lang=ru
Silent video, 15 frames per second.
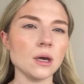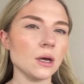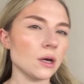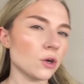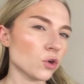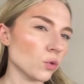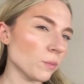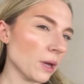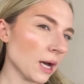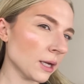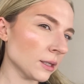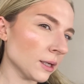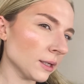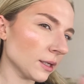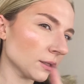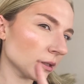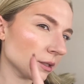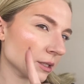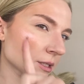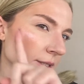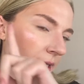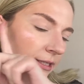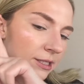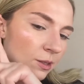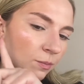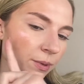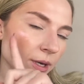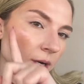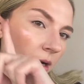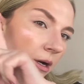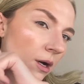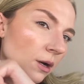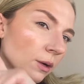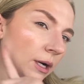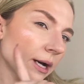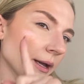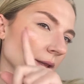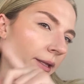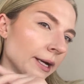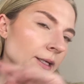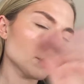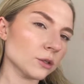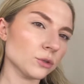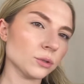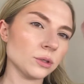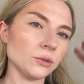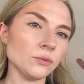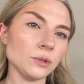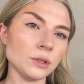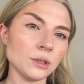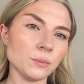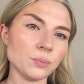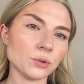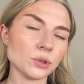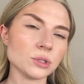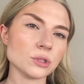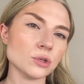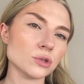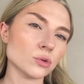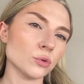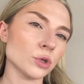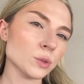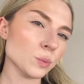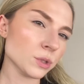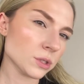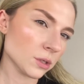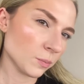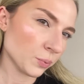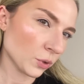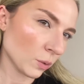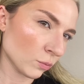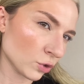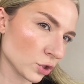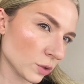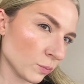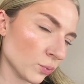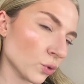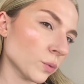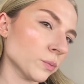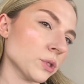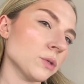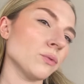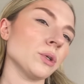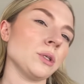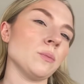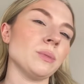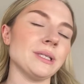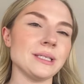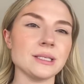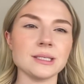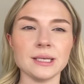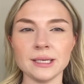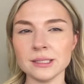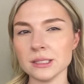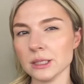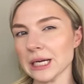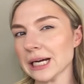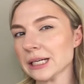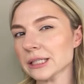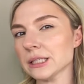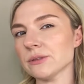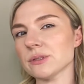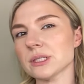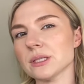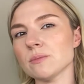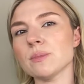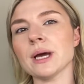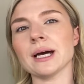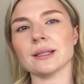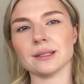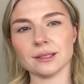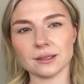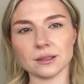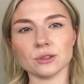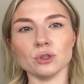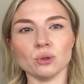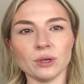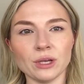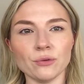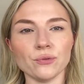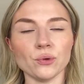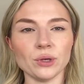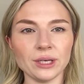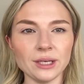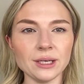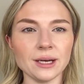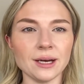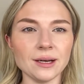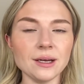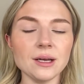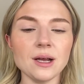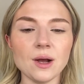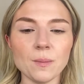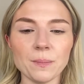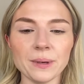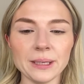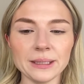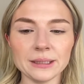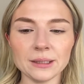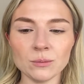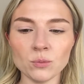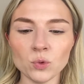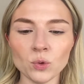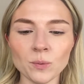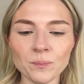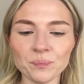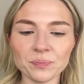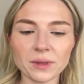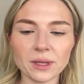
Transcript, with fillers: румяна, я нанесла себе хайлайт, который видно просто из космоса, потому что будем сегодня блестеть, как не в себя, так как, ну, эйфория, поэтому...